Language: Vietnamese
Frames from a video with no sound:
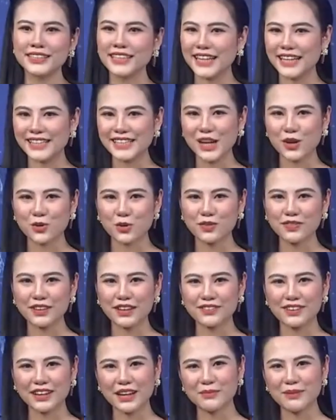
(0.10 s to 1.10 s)
Xin kính chào quý
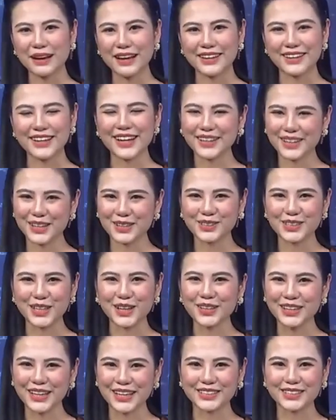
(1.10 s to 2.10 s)
vị và các bạn đang theo
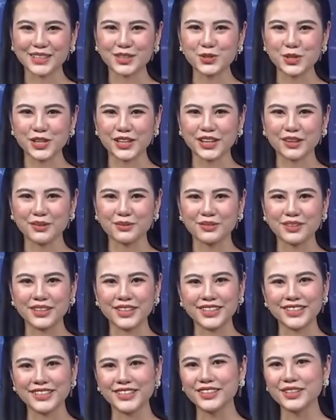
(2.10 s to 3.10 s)
dõi Thế giới chuyển động.
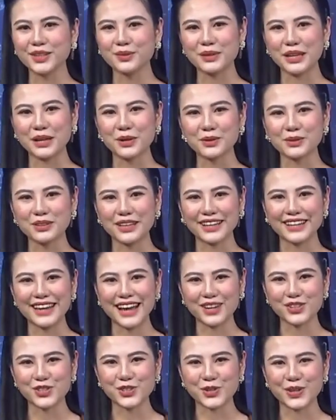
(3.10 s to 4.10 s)
Những thông tin quốc tế
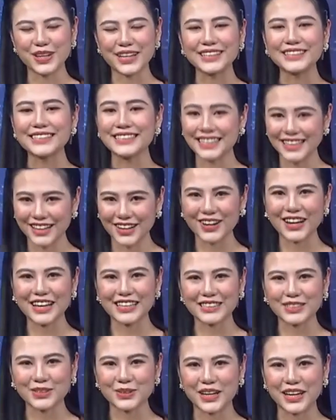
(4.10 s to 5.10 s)
đáng chú ý sẽ có
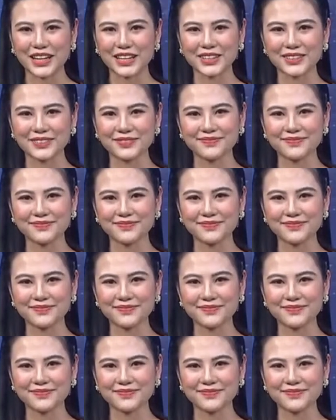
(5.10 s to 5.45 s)
ngay sau đây.